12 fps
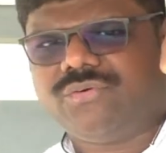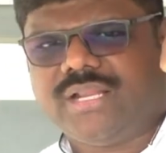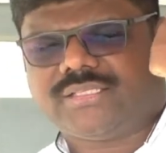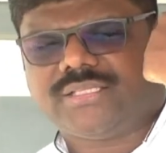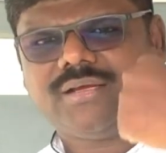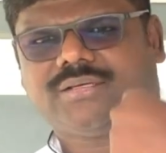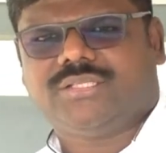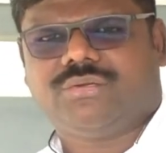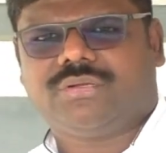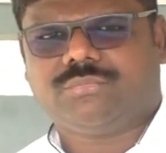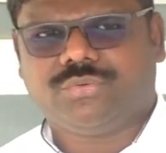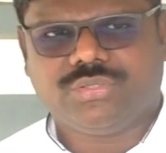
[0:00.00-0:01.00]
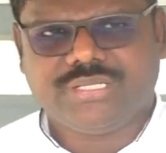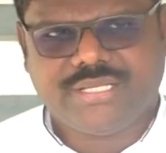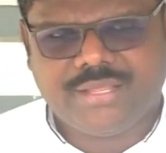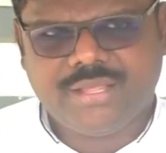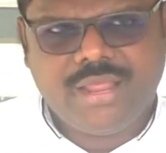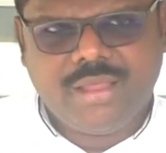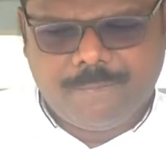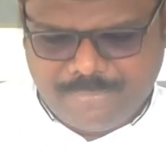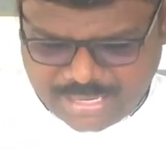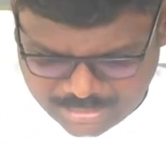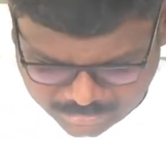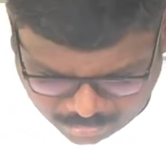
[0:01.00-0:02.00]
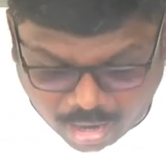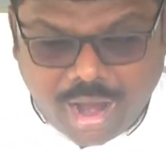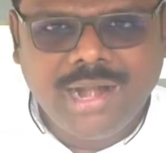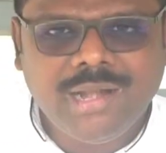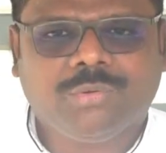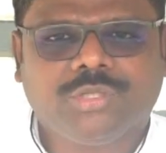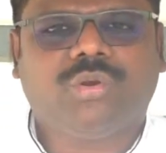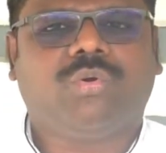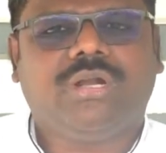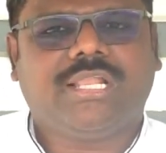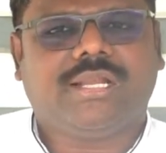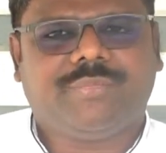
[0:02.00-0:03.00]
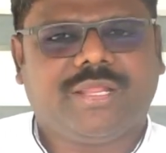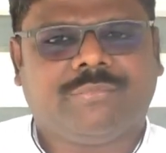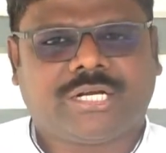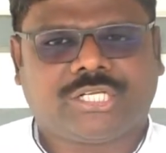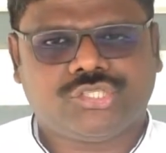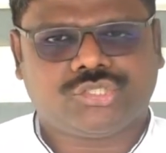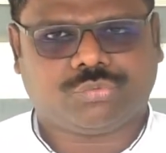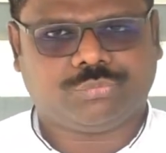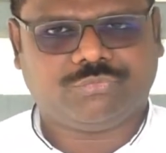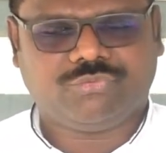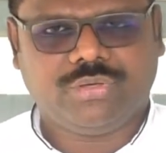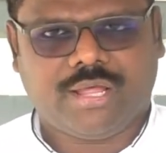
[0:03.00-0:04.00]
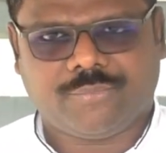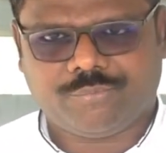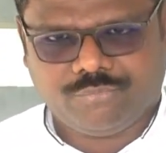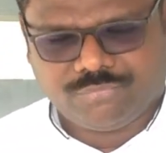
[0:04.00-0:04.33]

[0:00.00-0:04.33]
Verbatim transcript: ஃபுல்லா தாக்குதல் வரும்போது மேல கால் முதற் கொண்டு அது அப்படியே மறைஞ்சிரும் ஃபுல்லா